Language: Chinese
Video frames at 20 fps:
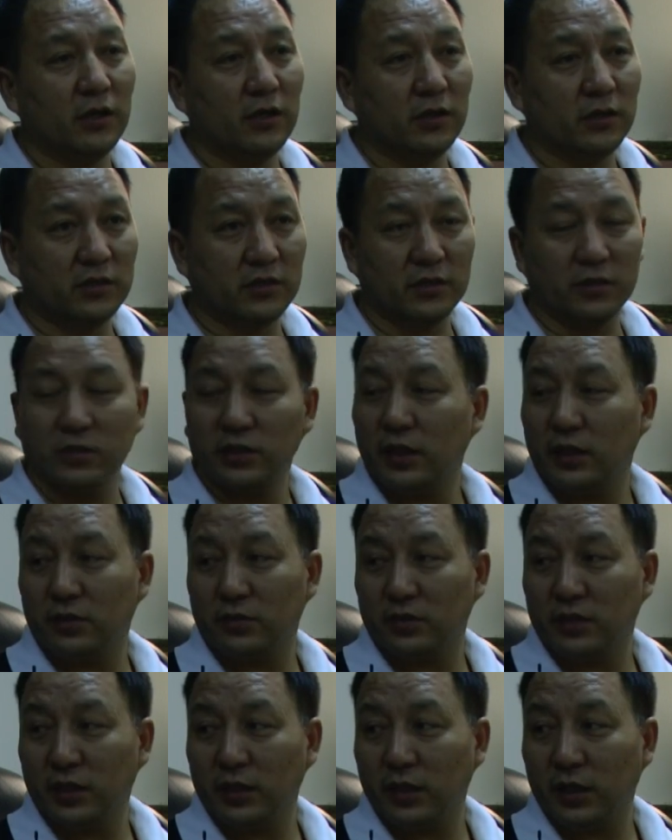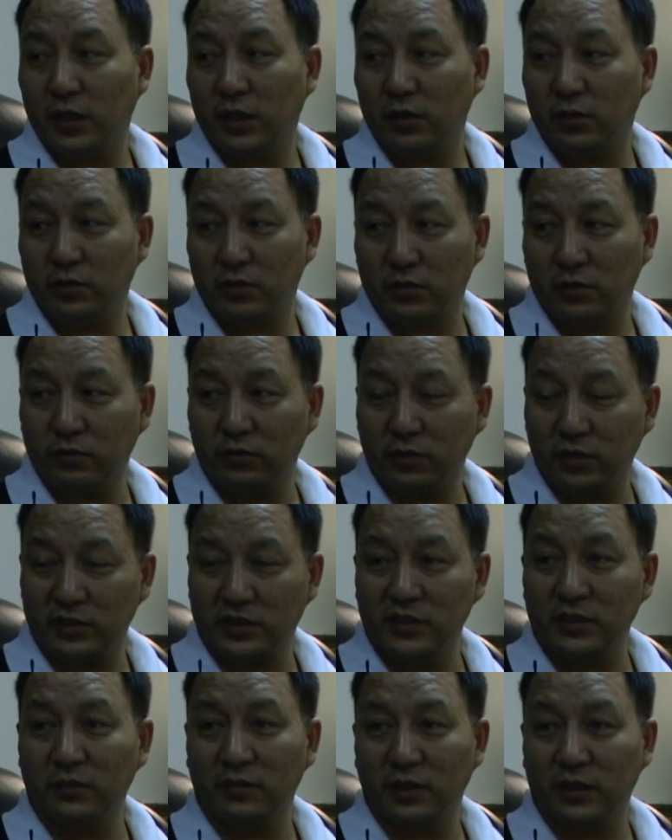呃，自由亚洲电台或者国
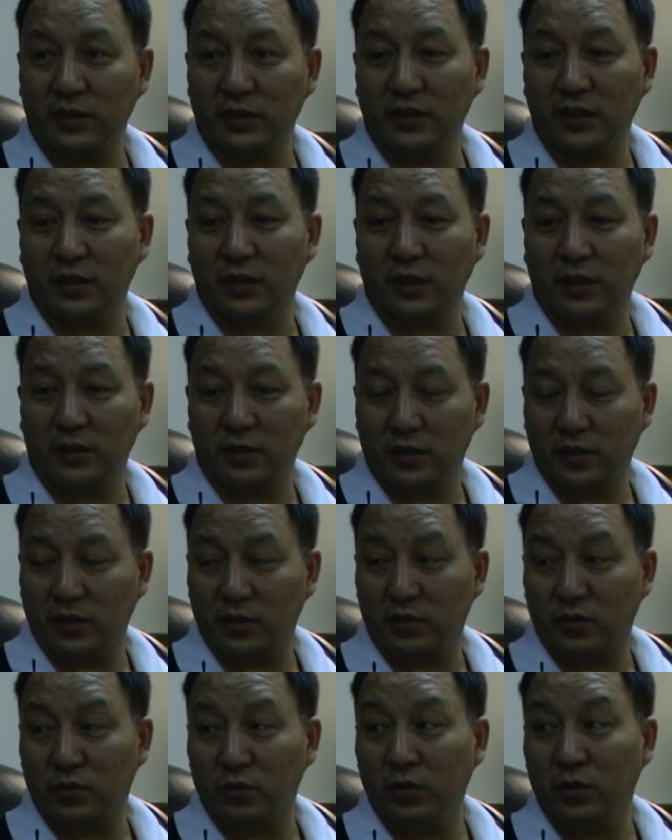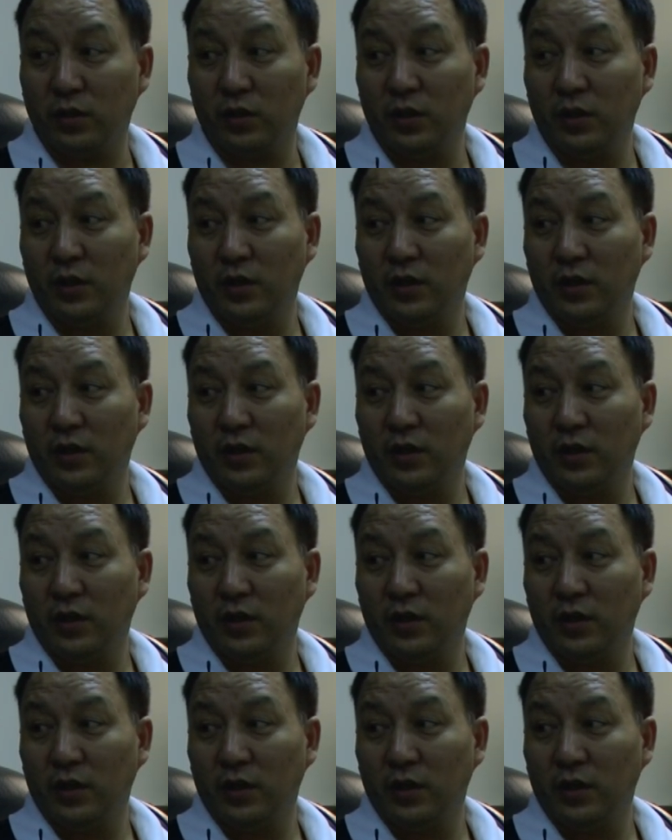外的电台很多，